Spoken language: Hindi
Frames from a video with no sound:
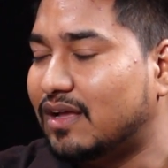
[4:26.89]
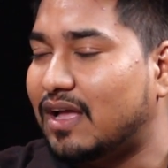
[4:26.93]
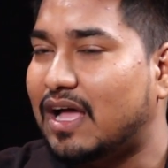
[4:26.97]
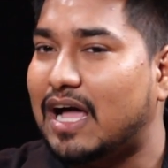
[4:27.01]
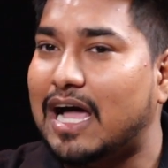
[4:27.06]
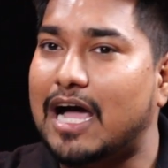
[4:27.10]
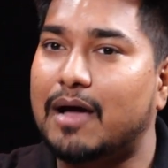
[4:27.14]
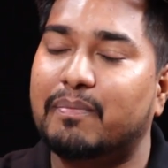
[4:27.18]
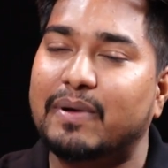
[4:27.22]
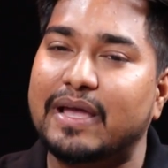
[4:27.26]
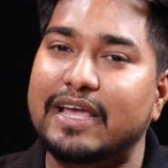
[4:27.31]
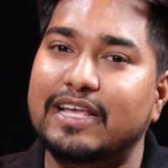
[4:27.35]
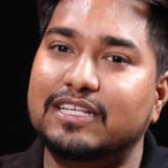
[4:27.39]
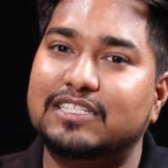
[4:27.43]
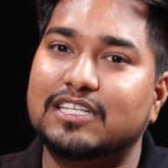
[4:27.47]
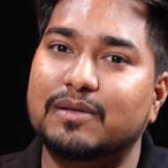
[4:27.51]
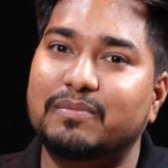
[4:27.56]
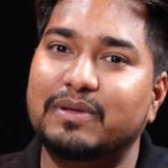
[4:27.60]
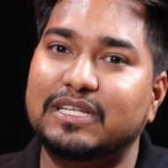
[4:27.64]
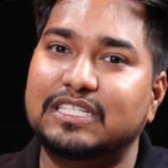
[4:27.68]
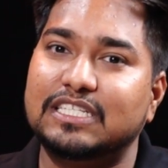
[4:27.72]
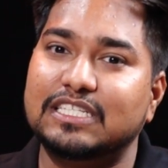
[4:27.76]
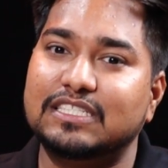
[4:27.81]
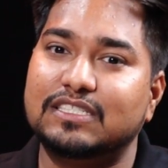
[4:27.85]
आप कहीं से
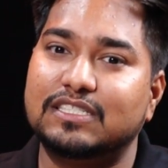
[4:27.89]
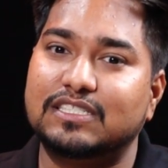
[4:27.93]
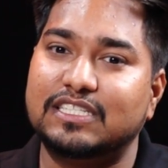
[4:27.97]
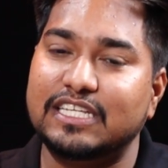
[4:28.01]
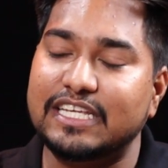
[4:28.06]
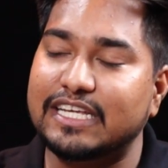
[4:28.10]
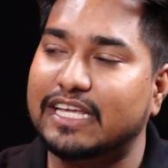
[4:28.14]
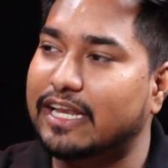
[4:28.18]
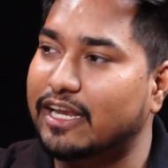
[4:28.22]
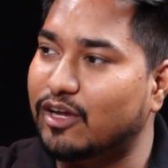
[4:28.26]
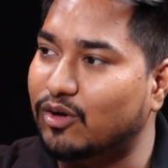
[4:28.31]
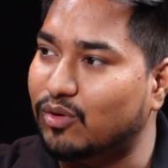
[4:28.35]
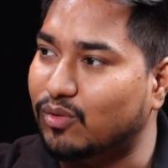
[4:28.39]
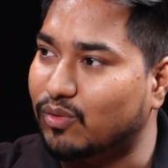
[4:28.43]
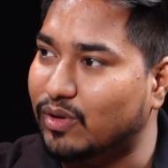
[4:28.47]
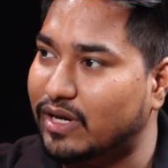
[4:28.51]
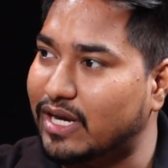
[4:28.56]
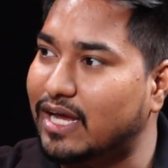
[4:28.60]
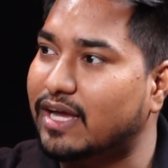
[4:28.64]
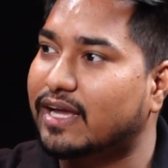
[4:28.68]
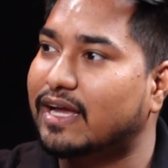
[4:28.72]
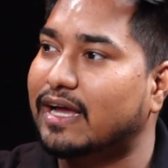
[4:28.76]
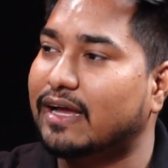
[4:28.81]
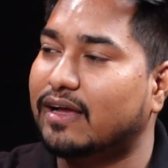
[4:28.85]
भी चीज़ सीख रहे हो है
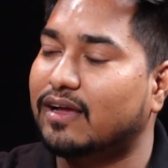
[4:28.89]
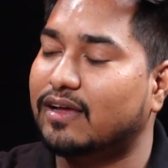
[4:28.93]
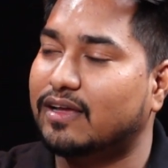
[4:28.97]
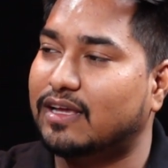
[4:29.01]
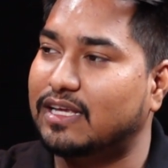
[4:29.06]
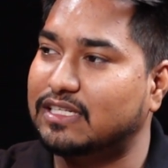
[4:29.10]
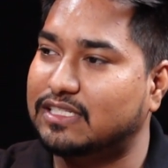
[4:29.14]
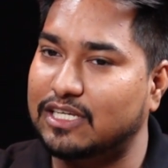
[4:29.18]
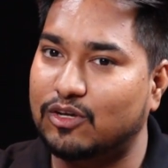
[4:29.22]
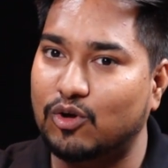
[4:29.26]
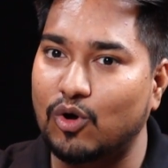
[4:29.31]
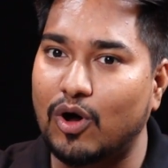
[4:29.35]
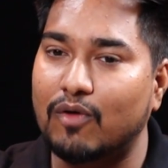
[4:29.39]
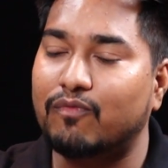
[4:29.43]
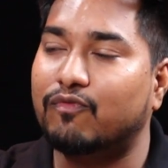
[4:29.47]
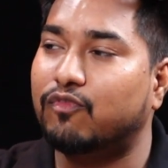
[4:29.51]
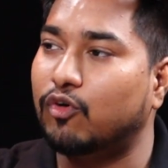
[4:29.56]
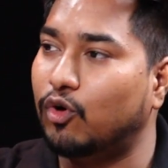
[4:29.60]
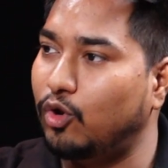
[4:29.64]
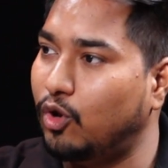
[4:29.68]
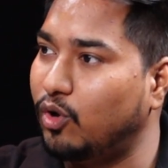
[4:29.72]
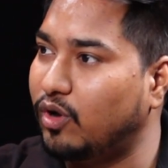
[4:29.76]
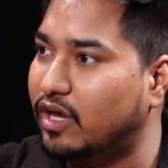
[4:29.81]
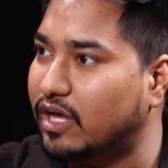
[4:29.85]
ना किसी को आप
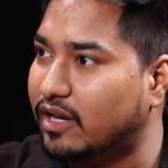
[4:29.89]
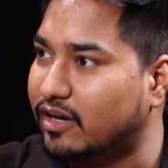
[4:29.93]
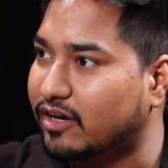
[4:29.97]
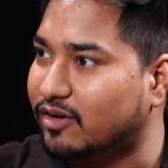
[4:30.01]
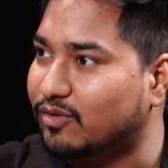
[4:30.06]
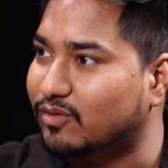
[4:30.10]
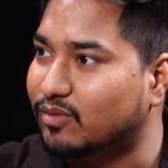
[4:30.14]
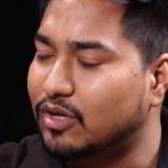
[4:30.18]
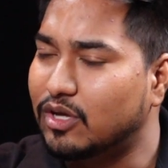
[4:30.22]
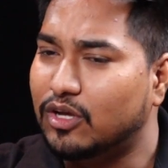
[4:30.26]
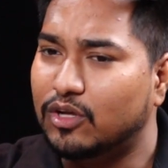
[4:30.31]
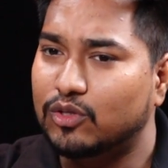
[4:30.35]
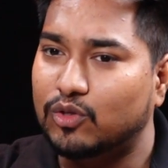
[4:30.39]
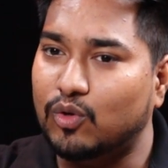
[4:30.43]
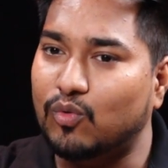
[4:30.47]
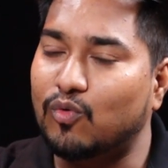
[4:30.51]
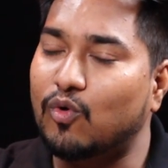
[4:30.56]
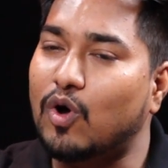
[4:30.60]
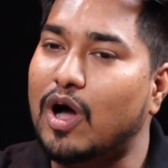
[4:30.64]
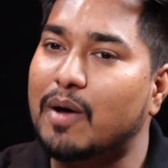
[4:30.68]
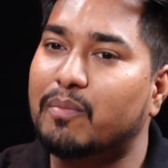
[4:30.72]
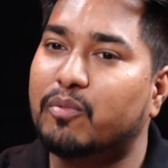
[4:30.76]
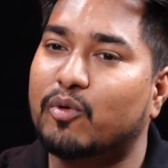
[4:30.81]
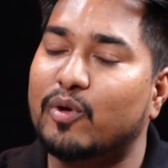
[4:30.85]
फॉलो कर रहे हो तो वो
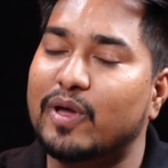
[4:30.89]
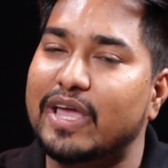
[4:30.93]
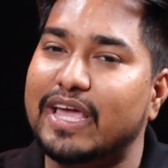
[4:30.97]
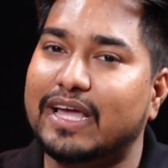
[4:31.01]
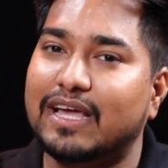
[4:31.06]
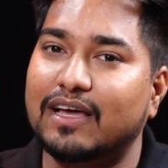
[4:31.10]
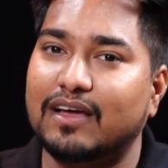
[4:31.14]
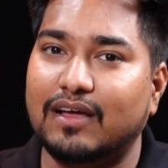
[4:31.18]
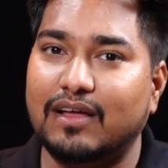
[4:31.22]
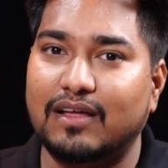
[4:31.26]
आपको एक